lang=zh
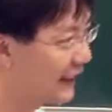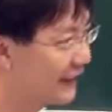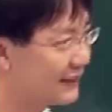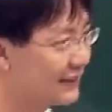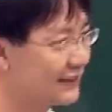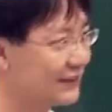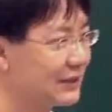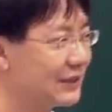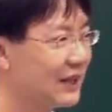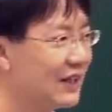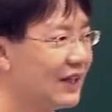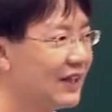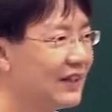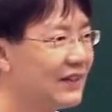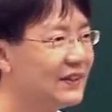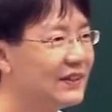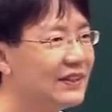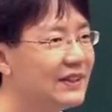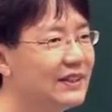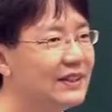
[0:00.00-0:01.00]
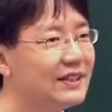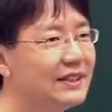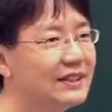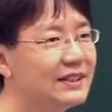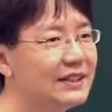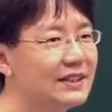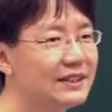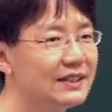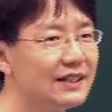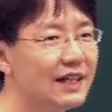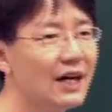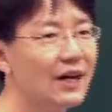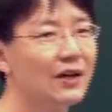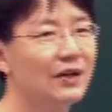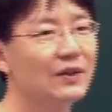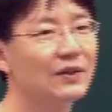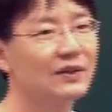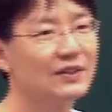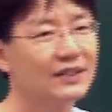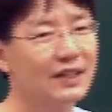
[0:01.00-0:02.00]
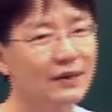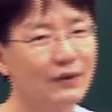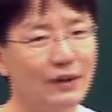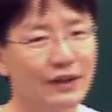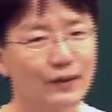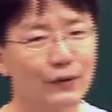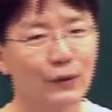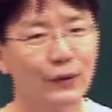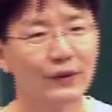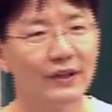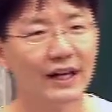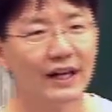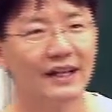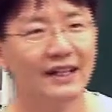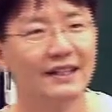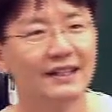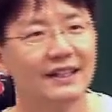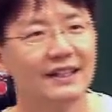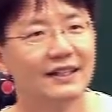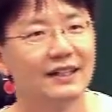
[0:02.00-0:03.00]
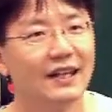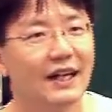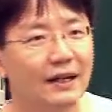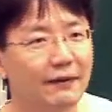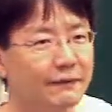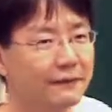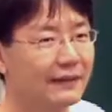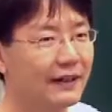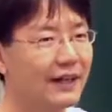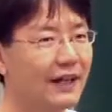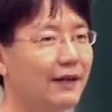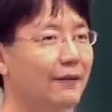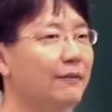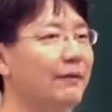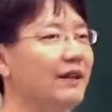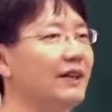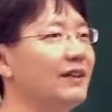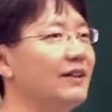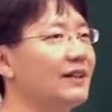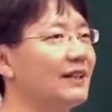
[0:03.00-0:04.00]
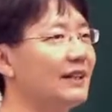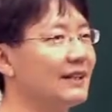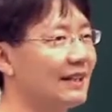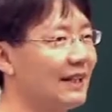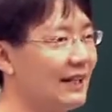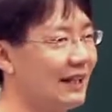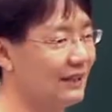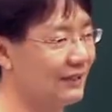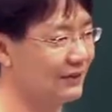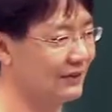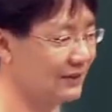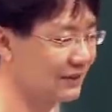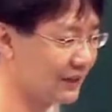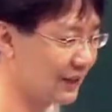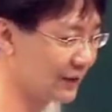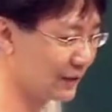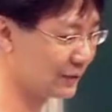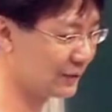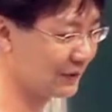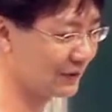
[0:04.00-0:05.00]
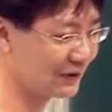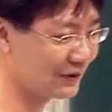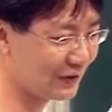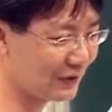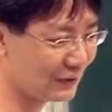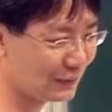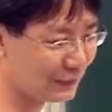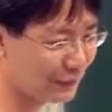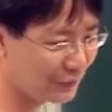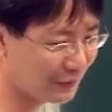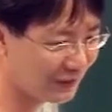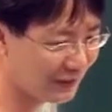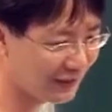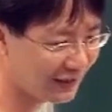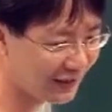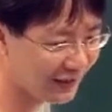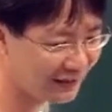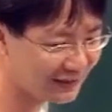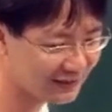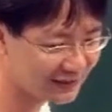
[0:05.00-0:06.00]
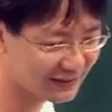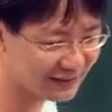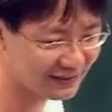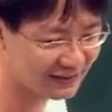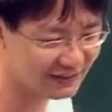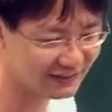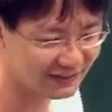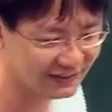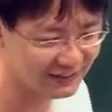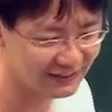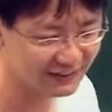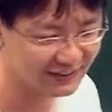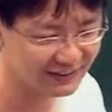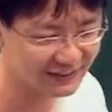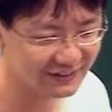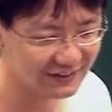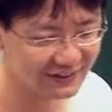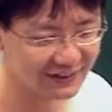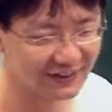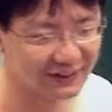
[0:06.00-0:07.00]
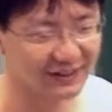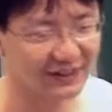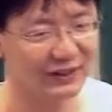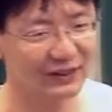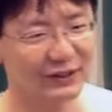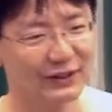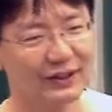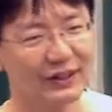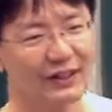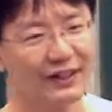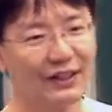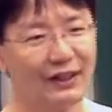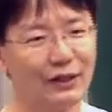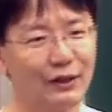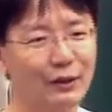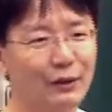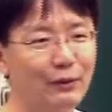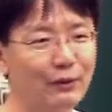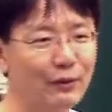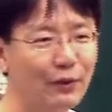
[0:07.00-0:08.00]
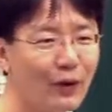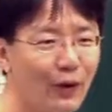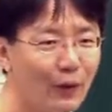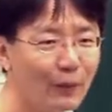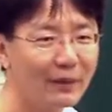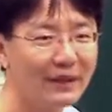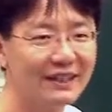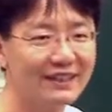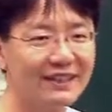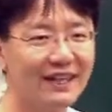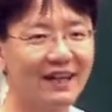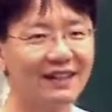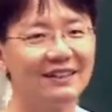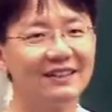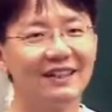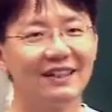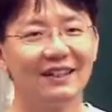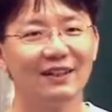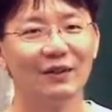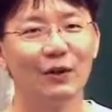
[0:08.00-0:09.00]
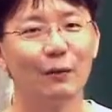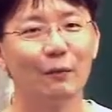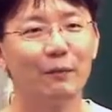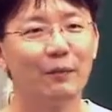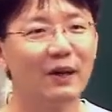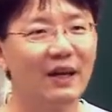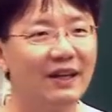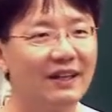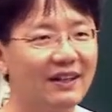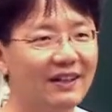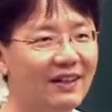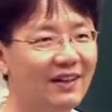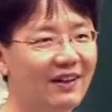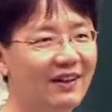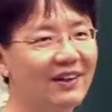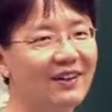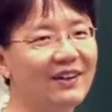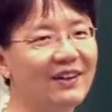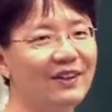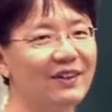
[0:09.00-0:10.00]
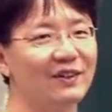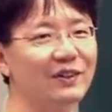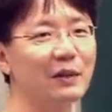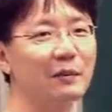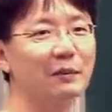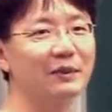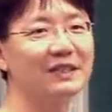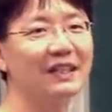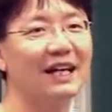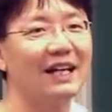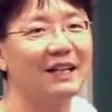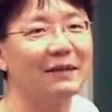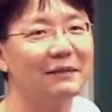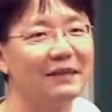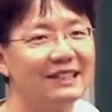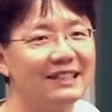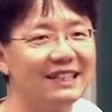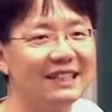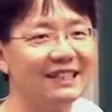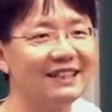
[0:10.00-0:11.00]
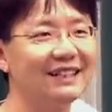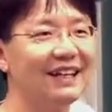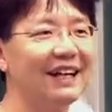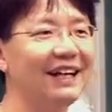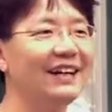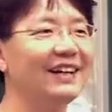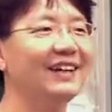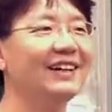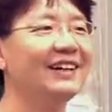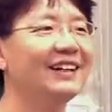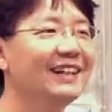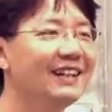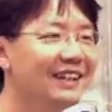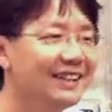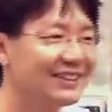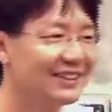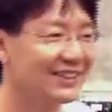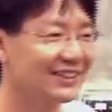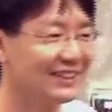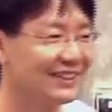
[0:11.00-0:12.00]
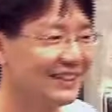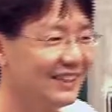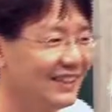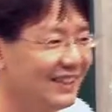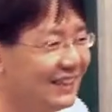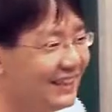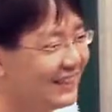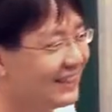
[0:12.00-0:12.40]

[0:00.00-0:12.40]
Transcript: 开始就要进到稍微困难一点的 F 等于 ma 哈，那当然就是告诉你说未来的这个啊后面章节都变了哈。就不再那么简单哈，就是